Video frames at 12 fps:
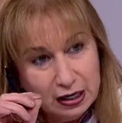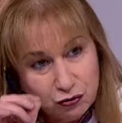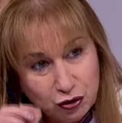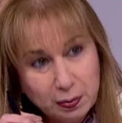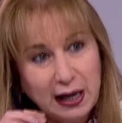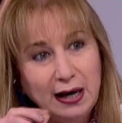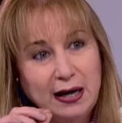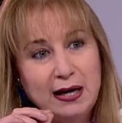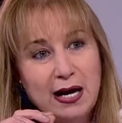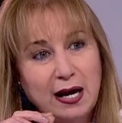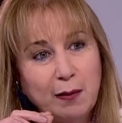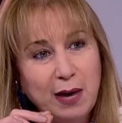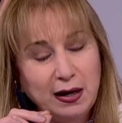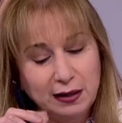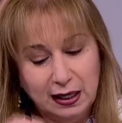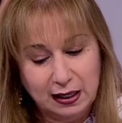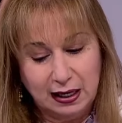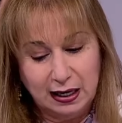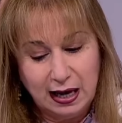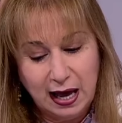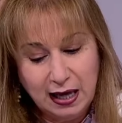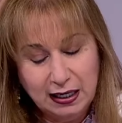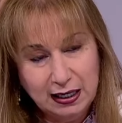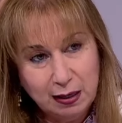إشي بخلينا كمان نحكي
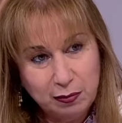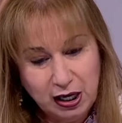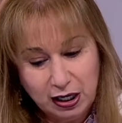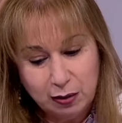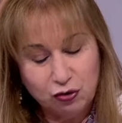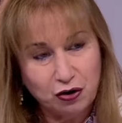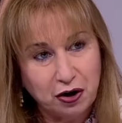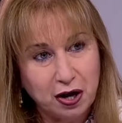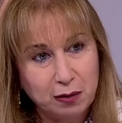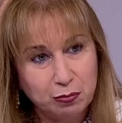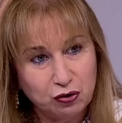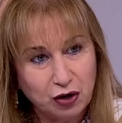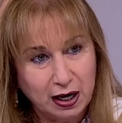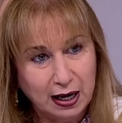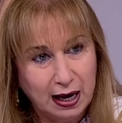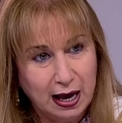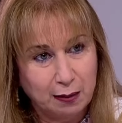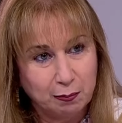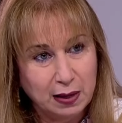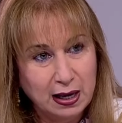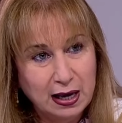الآن إحنا بنحكي بجرائم بشكل عام